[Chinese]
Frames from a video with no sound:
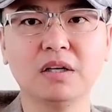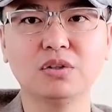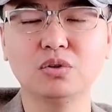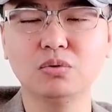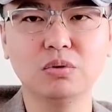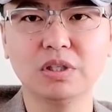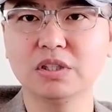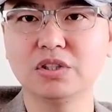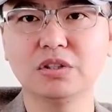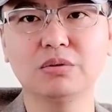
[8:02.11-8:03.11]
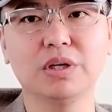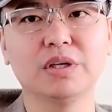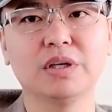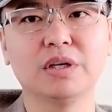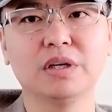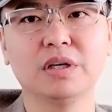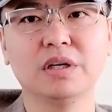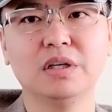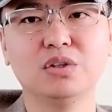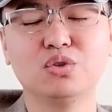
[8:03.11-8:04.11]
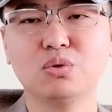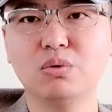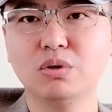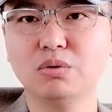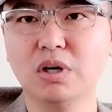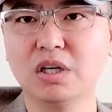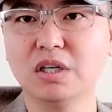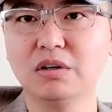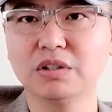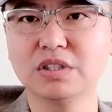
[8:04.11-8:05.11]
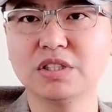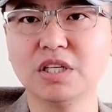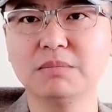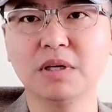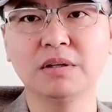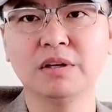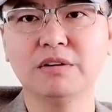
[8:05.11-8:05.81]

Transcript: 中国这个智慧，中国如果和俄罗斯结盟，